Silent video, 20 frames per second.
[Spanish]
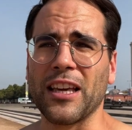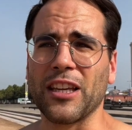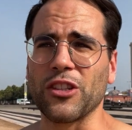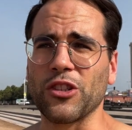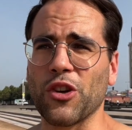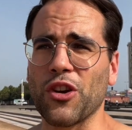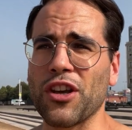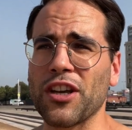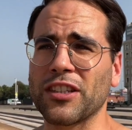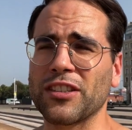
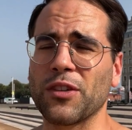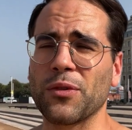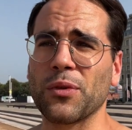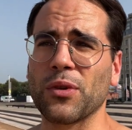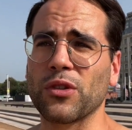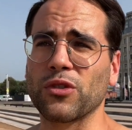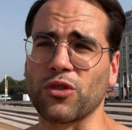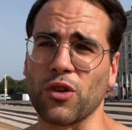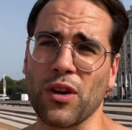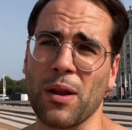Yo he
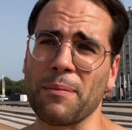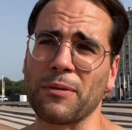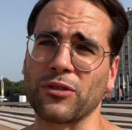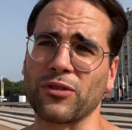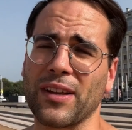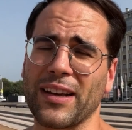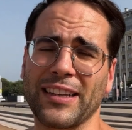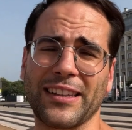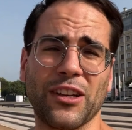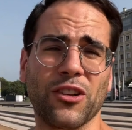sido, soy una
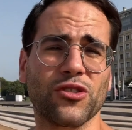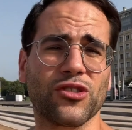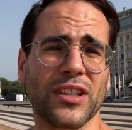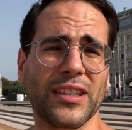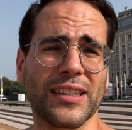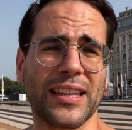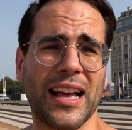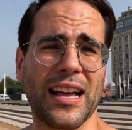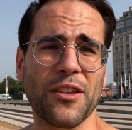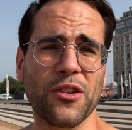persona que tengo
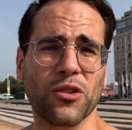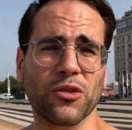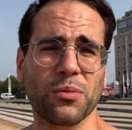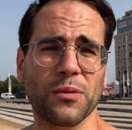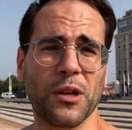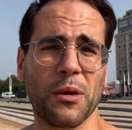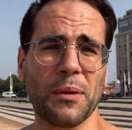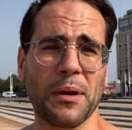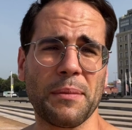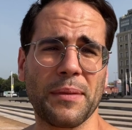30 años, mi
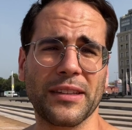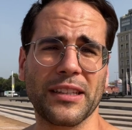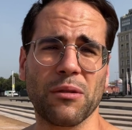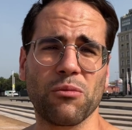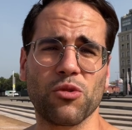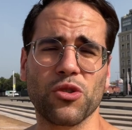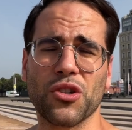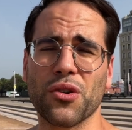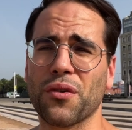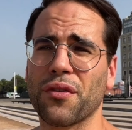nombre es Matías
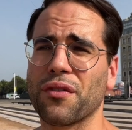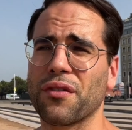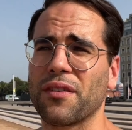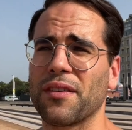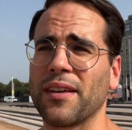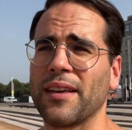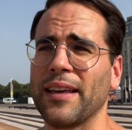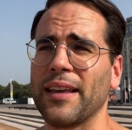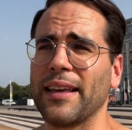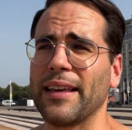Muñoz
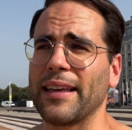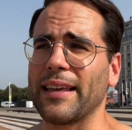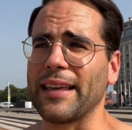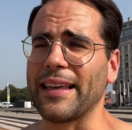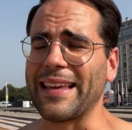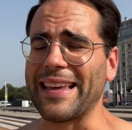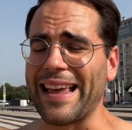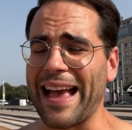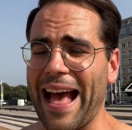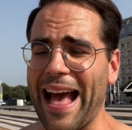
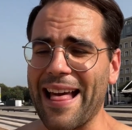y